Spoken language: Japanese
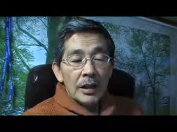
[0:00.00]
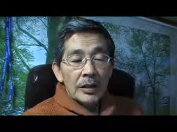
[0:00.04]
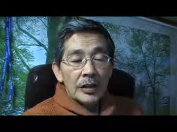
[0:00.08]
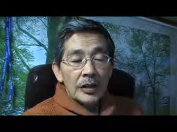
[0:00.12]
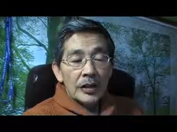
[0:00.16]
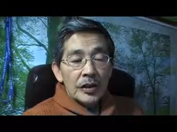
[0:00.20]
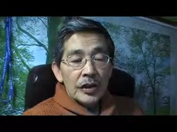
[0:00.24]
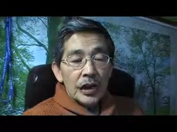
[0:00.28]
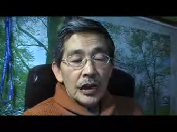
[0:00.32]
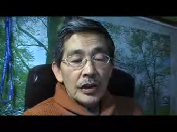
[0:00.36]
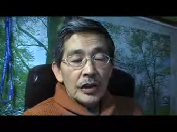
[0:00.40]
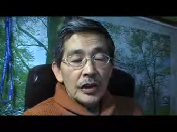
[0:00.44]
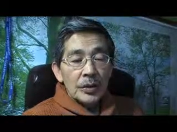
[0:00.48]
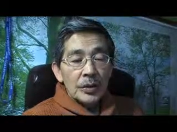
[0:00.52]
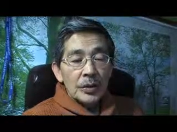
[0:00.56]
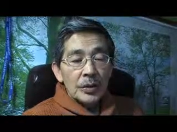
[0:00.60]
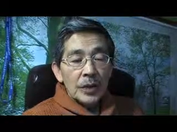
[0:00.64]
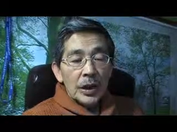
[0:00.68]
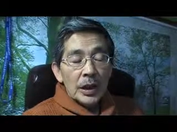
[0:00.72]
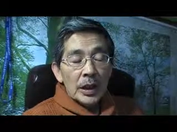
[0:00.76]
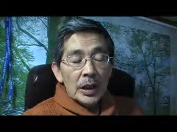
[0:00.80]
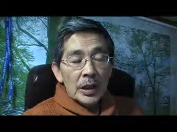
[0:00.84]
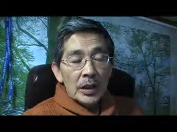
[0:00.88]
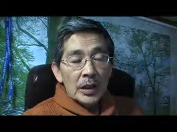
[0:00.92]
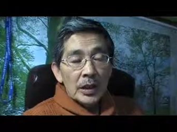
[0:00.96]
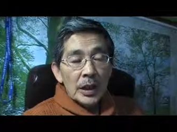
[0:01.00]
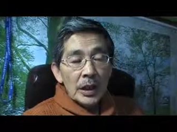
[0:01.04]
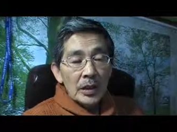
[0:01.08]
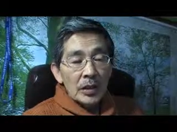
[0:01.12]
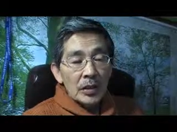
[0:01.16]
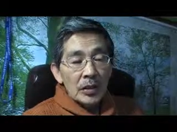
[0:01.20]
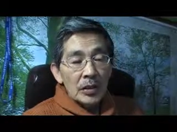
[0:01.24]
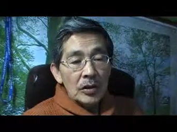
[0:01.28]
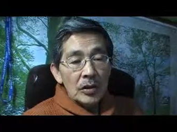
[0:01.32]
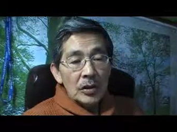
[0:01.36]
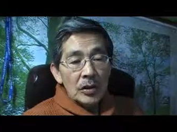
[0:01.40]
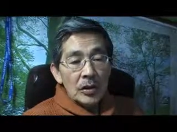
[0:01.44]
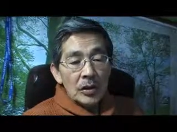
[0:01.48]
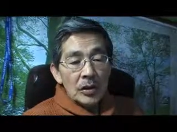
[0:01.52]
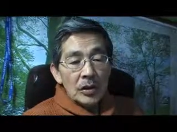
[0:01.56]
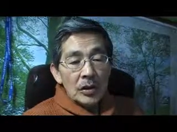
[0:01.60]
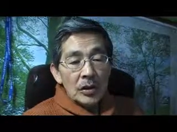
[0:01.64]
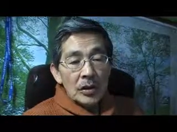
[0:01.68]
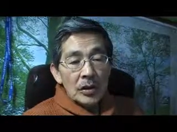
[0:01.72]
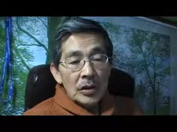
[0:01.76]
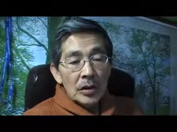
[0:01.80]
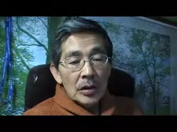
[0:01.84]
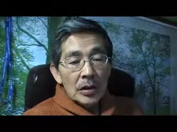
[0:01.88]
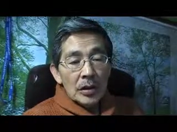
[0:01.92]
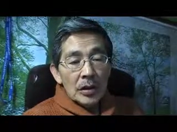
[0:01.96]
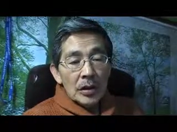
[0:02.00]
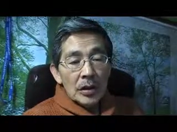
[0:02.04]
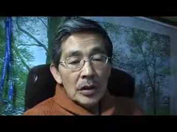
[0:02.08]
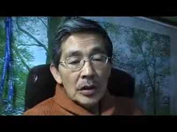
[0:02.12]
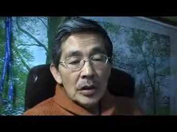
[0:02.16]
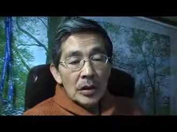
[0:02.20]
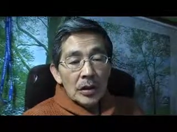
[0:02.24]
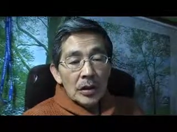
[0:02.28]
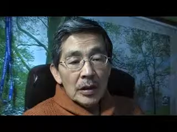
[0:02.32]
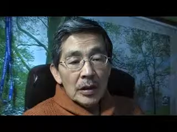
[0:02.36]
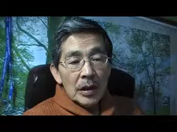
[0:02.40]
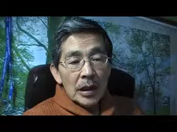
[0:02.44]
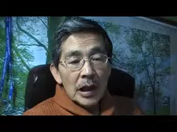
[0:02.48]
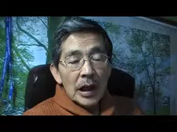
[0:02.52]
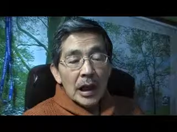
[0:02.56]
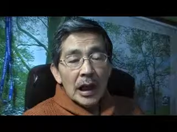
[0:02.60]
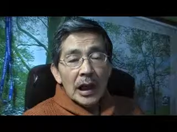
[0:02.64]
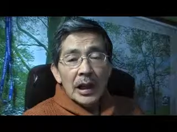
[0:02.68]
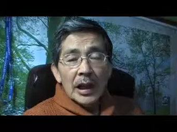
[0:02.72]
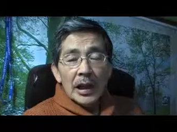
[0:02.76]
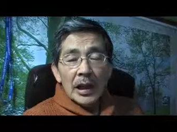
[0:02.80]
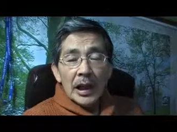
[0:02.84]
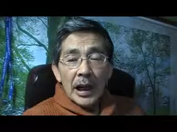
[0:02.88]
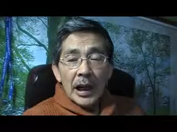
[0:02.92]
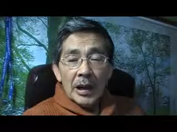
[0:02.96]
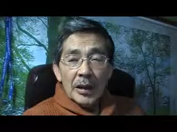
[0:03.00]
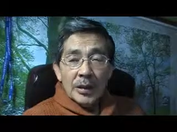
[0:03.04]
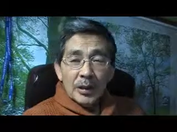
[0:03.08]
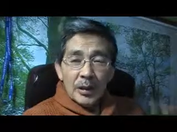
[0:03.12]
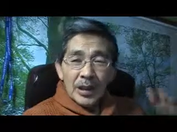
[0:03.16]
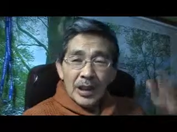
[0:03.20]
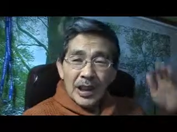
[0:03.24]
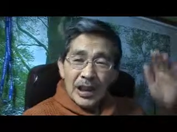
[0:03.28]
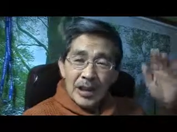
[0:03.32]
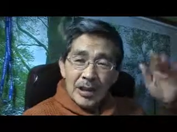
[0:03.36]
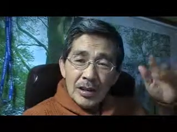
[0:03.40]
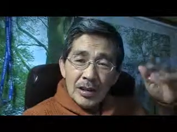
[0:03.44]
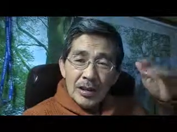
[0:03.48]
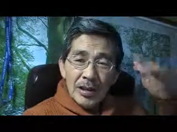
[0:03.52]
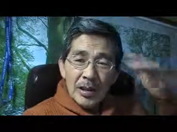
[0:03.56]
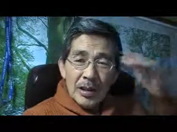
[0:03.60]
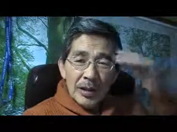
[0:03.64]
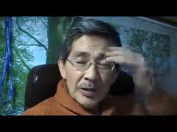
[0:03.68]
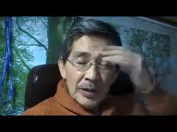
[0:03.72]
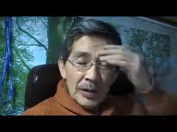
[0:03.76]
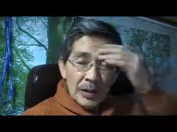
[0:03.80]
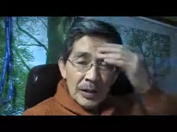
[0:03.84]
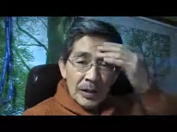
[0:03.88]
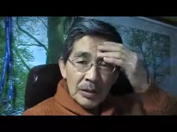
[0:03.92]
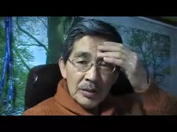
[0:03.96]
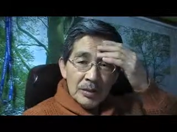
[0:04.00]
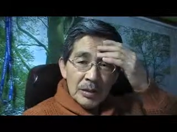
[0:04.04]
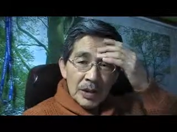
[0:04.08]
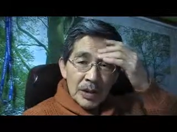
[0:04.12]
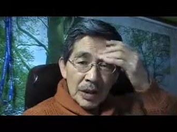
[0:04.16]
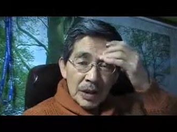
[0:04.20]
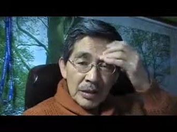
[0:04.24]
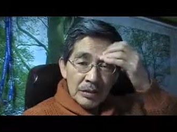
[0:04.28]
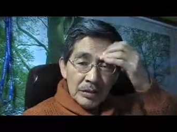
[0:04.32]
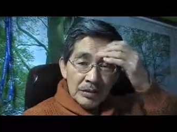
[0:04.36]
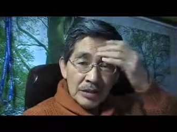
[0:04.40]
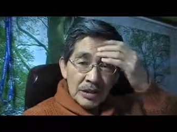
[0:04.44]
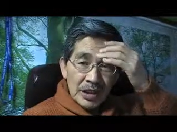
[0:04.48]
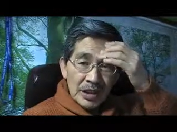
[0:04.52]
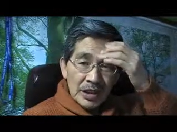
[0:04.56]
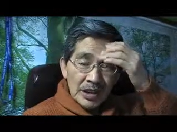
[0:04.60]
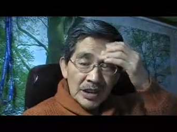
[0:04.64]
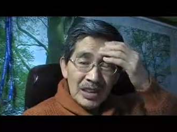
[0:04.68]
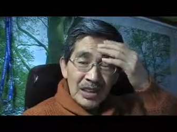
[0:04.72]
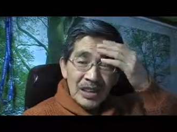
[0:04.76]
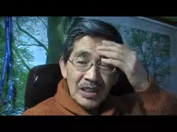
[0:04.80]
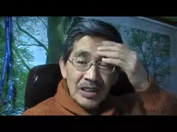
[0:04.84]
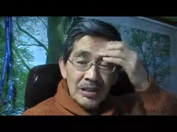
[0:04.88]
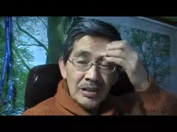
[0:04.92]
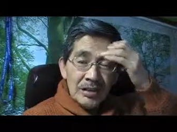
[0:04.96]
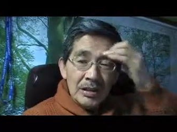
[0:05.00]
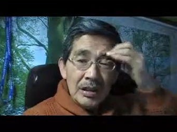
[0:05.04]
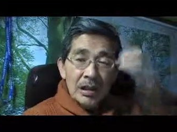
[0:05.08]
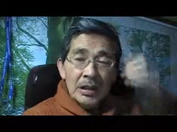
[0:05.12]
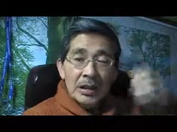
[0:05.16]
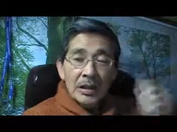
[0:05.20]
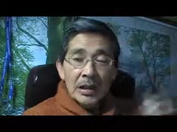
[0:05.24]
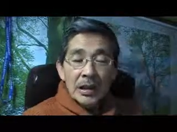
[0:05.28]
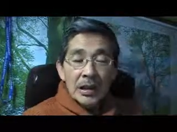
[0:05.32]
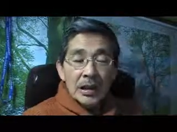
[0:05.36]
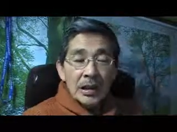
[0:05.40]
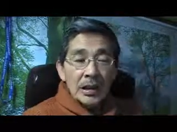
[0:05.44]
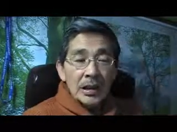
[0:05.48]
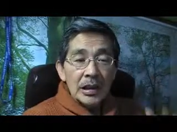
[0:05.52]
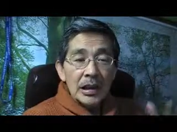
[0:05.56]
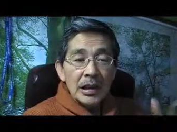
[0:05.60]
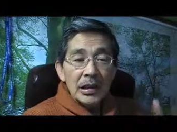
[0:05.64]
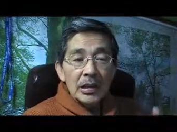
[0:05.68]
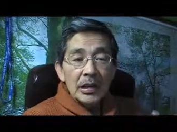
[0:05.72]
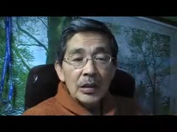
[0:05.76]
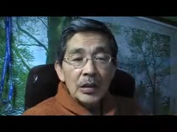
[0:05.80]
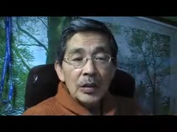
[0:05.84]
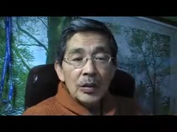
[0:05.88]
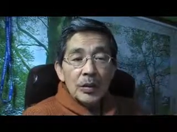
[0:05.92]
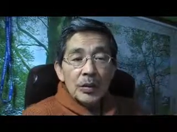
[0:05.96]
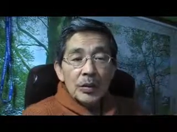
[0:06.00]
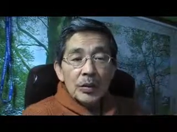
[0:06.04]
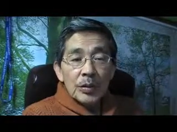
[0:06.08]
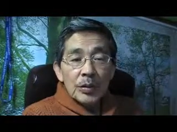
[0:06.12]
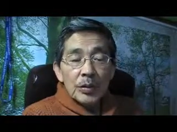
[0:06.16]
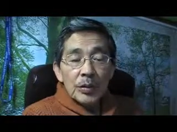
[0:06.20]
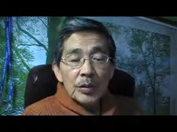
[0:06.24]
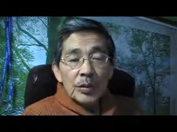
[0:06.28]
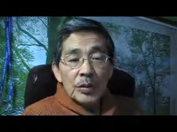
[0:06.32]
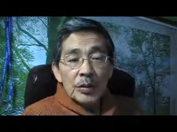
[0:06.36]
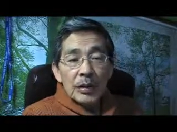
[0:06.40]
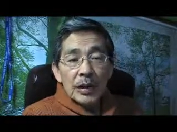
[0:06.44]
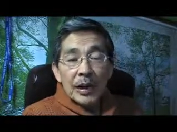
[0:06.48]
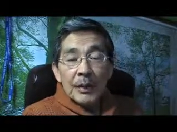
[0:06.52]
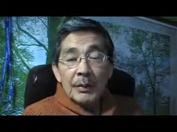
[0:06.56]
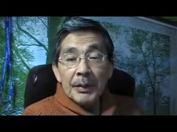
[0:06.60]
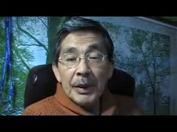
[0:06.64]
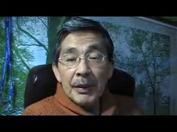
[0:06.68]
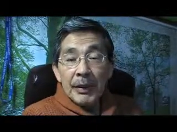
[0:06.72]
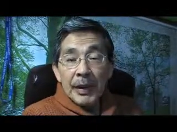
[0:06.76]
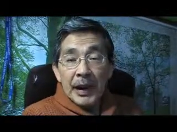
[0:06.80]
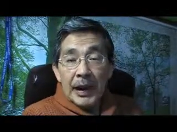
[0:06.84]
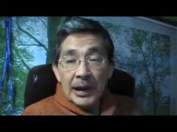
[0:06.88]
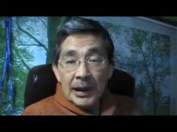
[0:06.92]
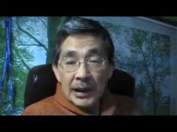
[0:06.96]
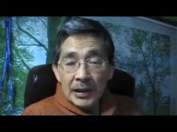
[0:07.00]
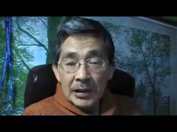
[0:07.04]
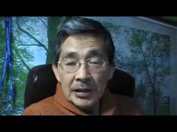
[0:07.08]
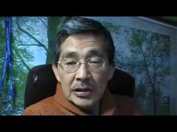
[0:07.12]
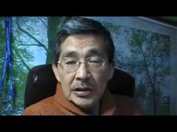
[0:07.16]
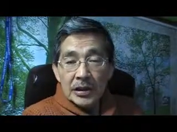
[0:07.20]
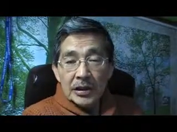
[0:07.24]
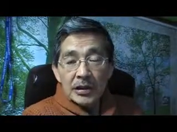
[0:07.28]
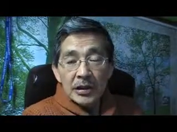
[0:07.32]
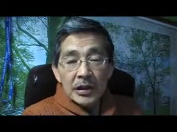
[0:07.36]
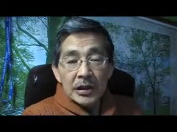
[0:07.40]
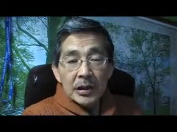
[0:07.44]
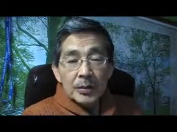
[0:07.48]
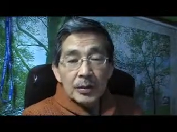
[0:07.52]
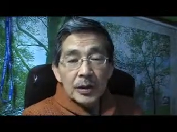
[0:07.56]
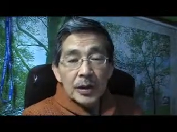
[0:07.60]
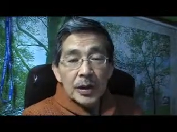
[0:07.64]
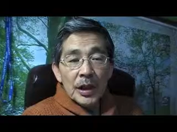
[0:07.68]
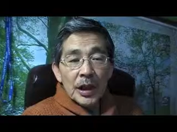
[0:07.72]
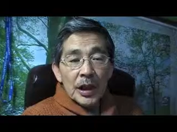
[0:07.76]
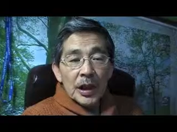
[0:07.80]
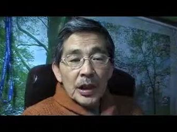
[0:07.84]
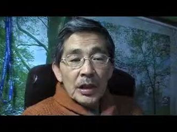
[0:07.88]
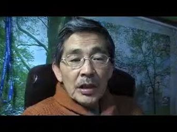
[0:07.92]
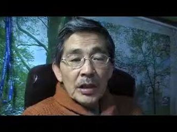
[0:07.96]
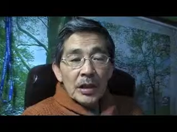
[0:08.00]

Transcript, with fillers: ですから自分がケチ、あ、あの、ケチって言いましてもね、あの、ただ金銭的なケチのことが、まあわかりやすいですけども、